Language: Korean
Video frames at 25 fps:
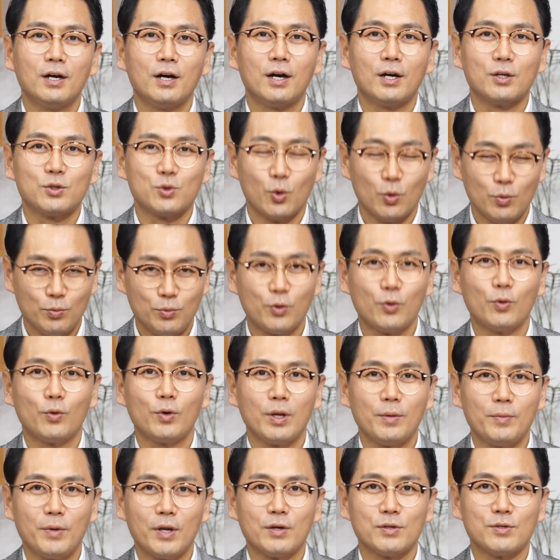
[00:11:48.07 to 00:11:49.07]
좋은
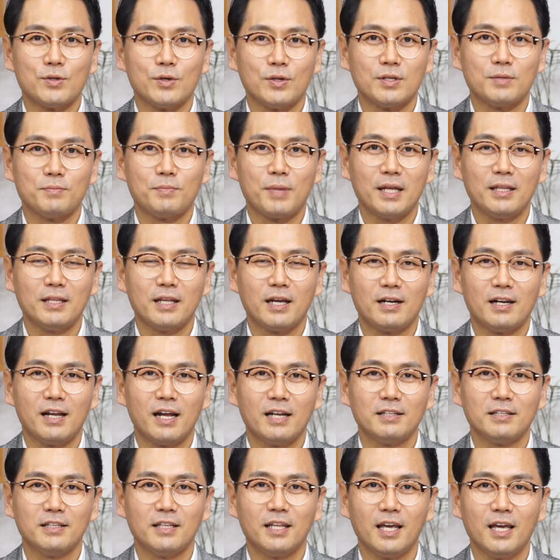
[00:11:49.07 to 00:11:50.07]
프로그램이라고 저는 판단을
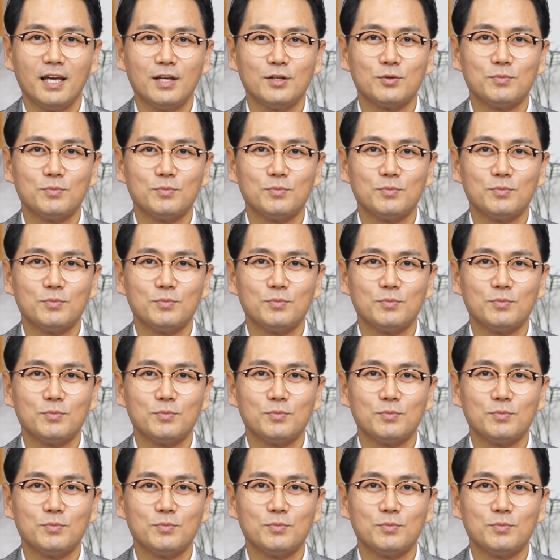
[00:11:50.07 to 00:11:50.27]
하는데